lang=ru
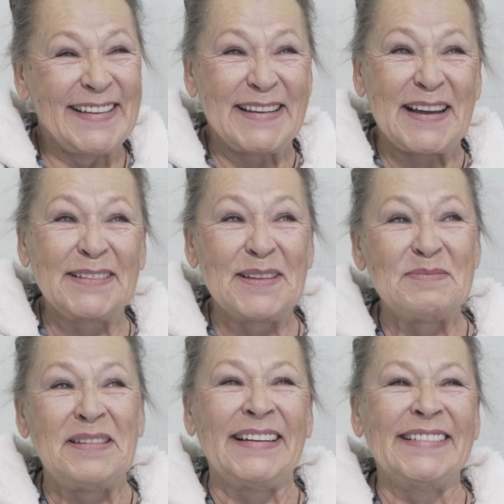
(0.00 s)
И когда
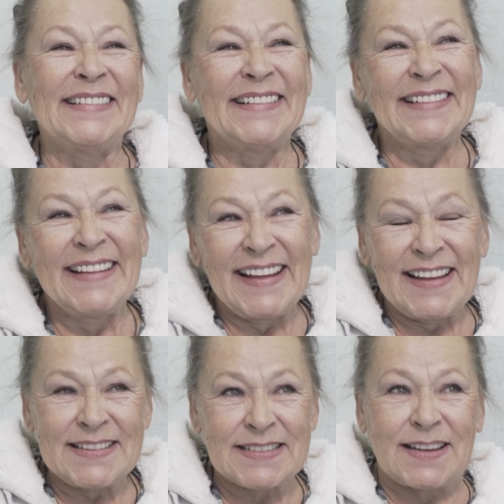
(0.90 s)
мне
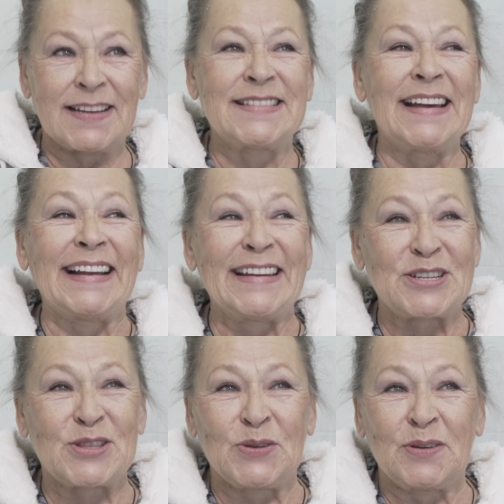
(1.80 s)
сказали,
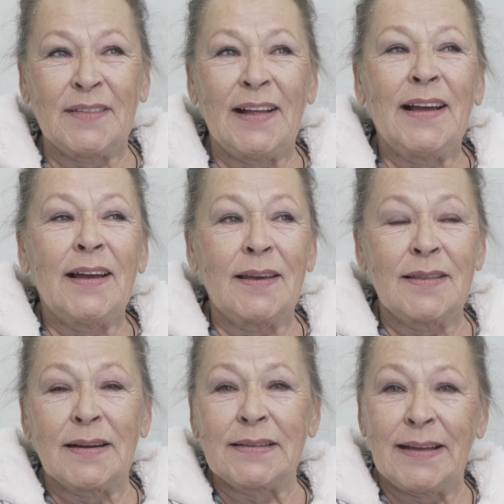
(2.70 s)
что
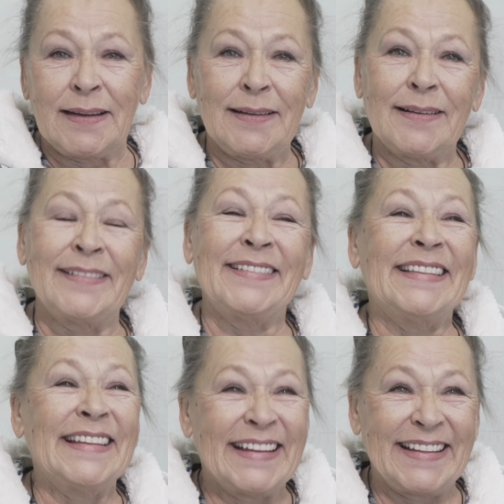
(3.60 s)
иногда
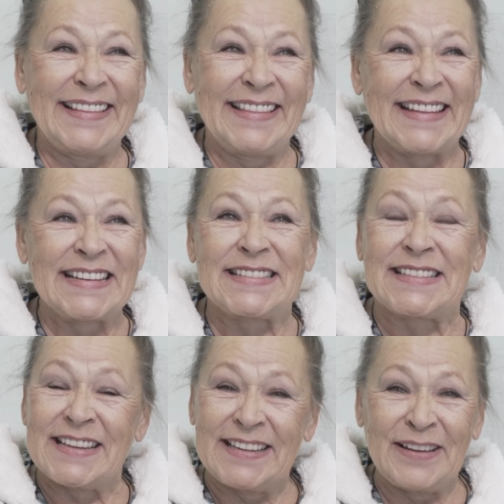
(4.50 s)
на
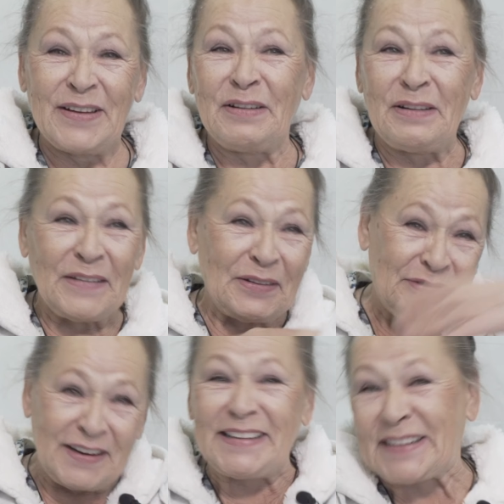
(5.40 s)
сцене
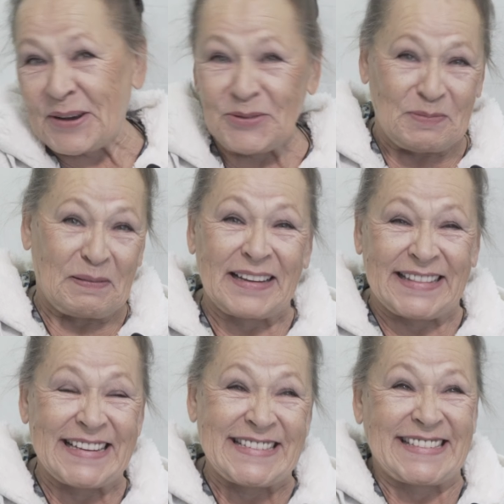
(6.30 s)
вылетают
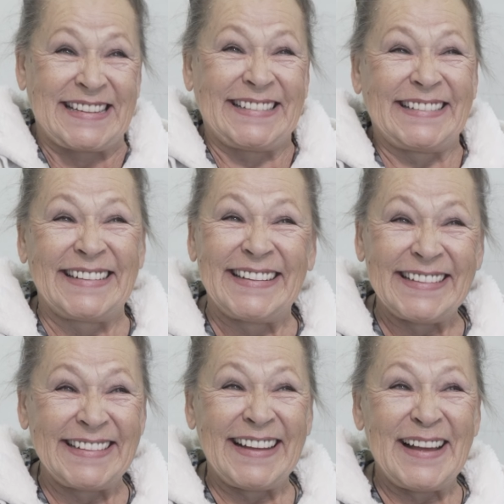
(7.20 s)
протезы,
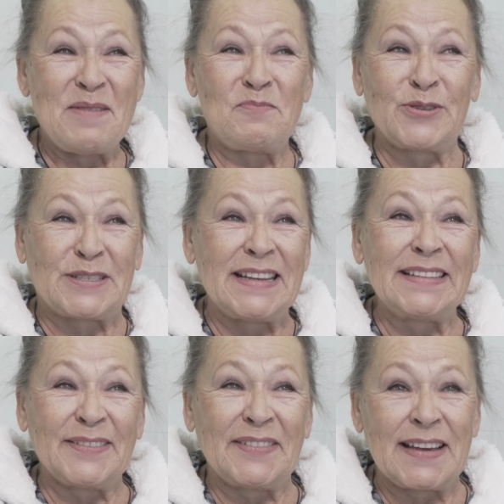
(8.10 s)
После
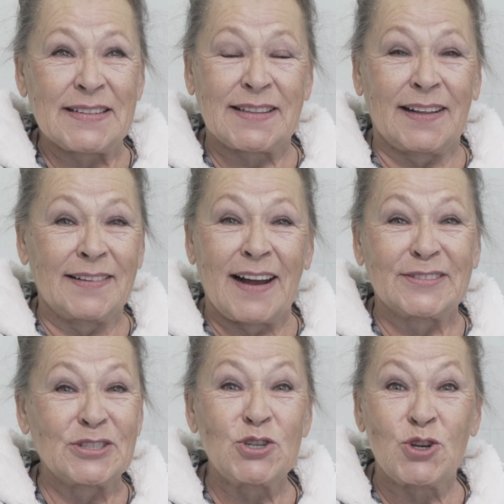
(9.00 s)
этого я стала
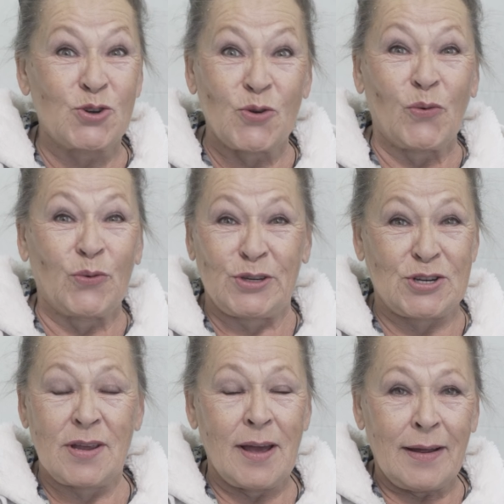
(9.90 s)
как-то еще
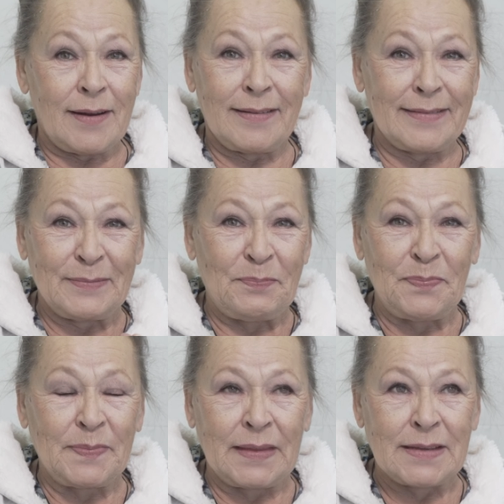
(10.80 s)
очень
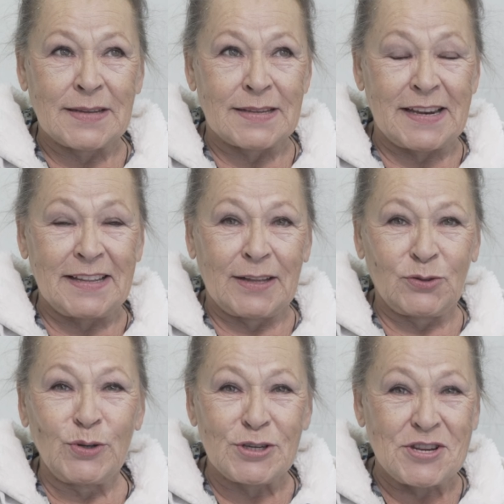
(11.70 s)
э,
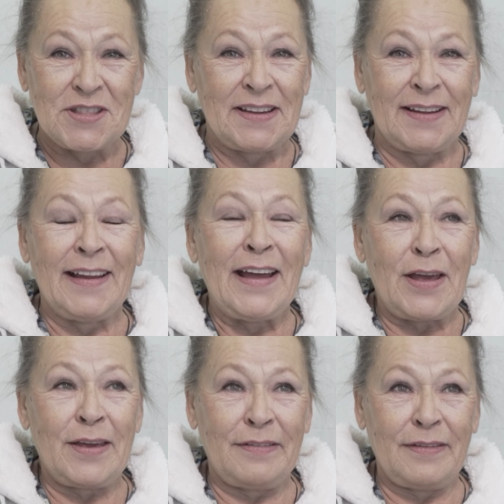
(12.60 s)
сосредоточенной
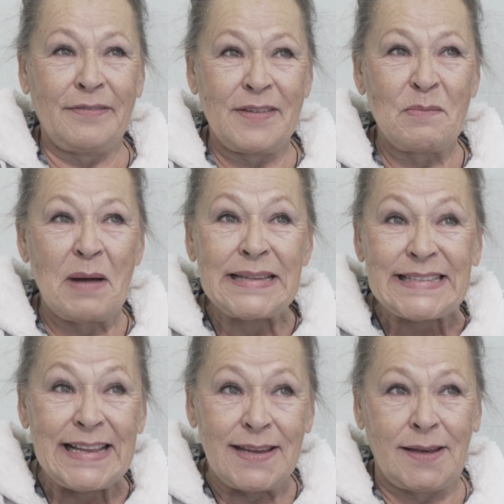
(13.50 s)
и, и
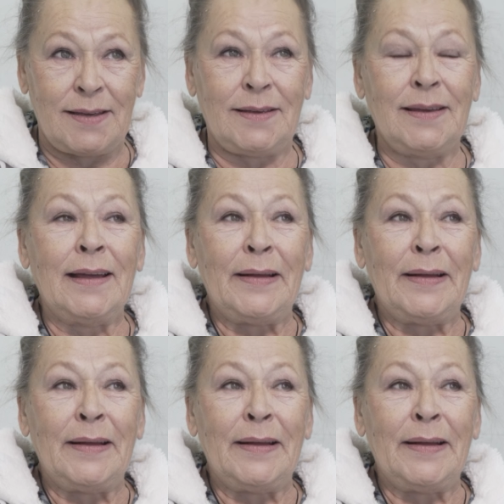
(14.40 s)
внимательней,